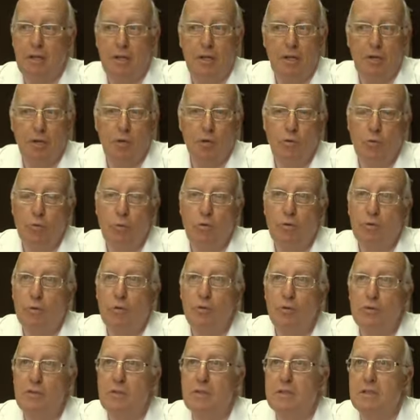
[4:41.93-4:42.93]
et que nous
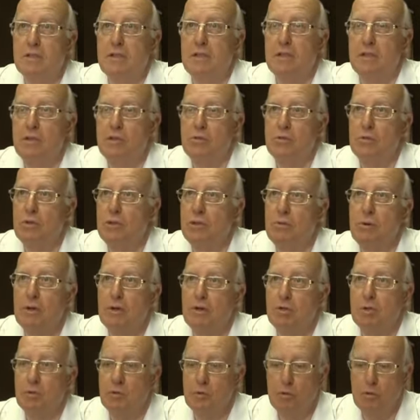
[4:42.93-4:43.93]
pouvions nous installer dans une
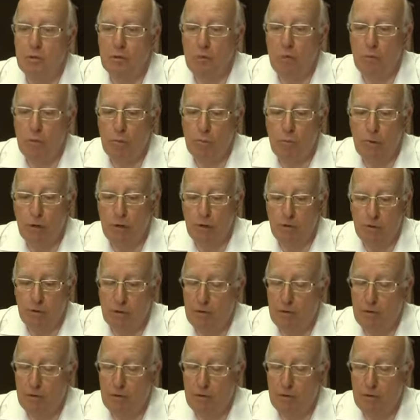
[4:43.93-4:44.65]
démarche de, développement.